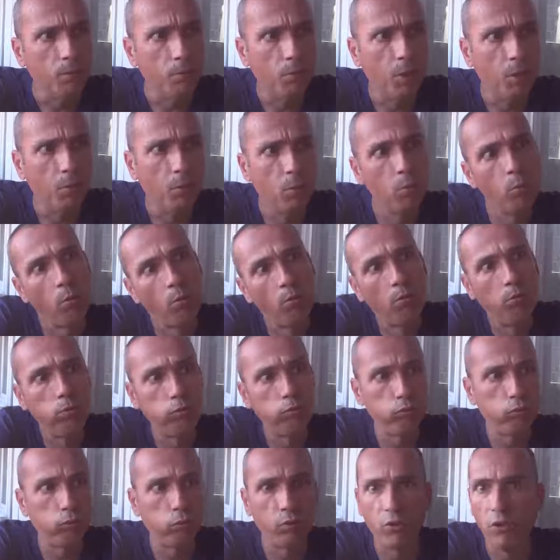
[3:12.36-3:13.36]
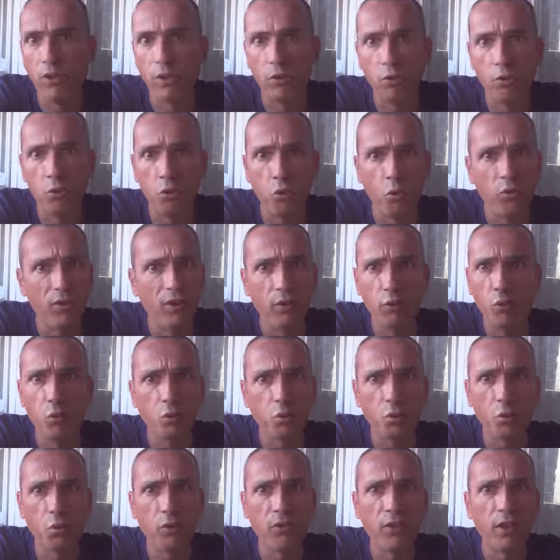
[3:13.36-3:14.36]
Mais bon, c'est juste des
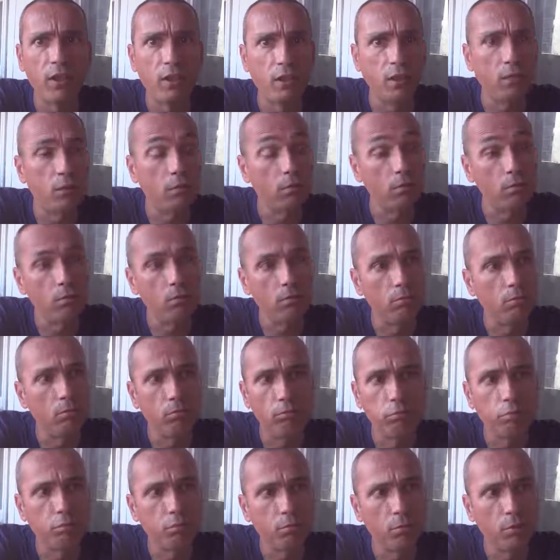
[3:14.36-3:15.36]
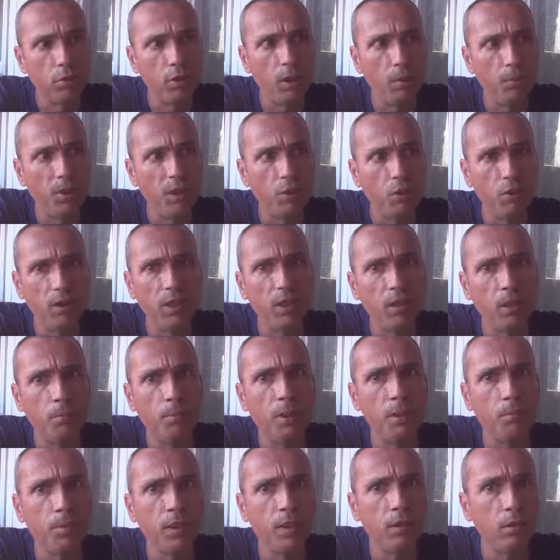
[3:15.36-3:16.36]
succursales. Hein. La méthode est la
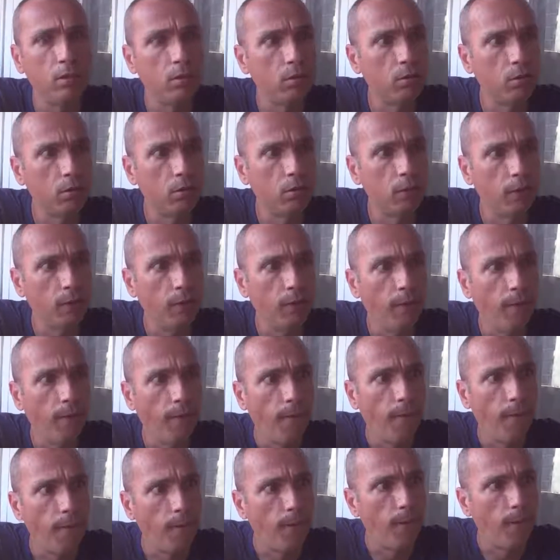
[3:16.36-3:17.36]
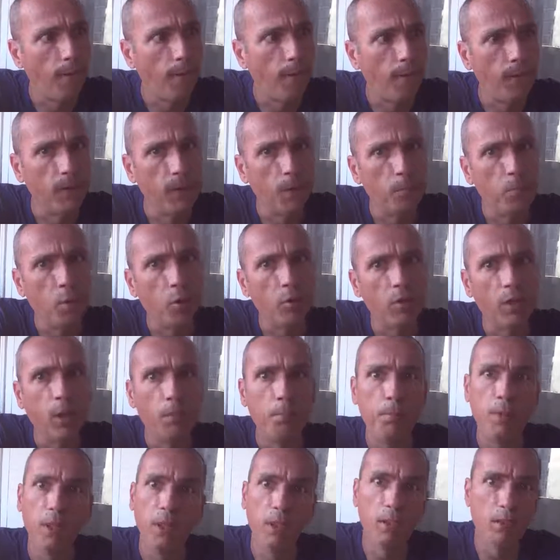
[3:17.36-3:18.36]
même. Hein. On apporte
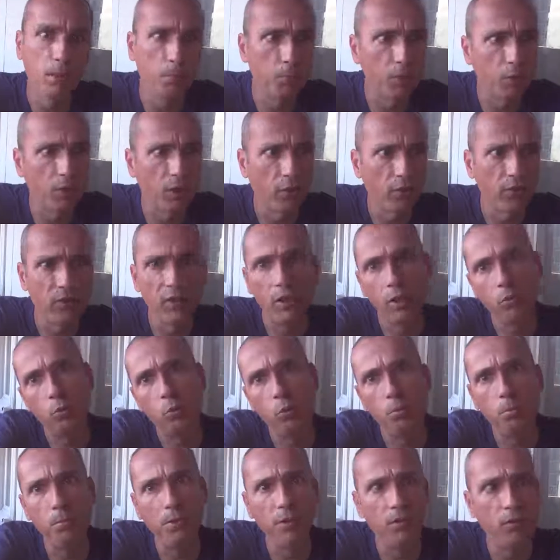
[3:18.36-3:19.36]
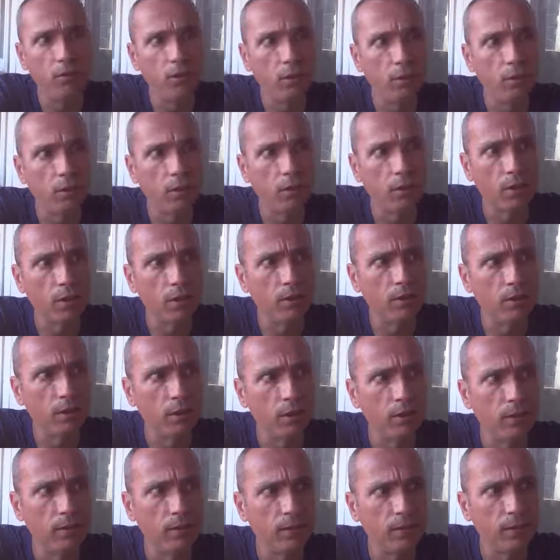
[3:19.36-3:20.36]
la paix et la démocratie à coups de missiles dans la
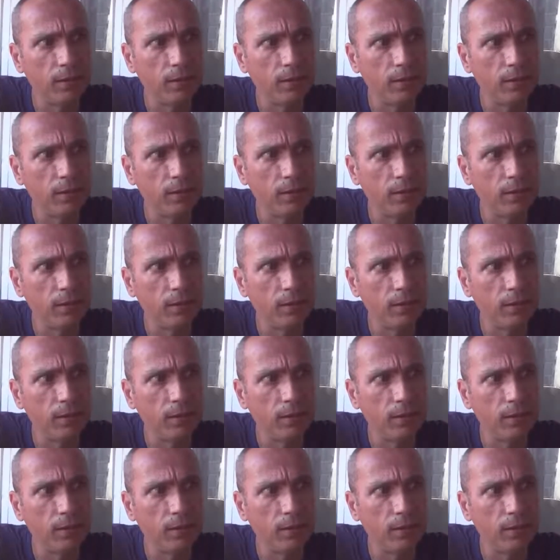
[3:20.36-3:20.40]
gueule.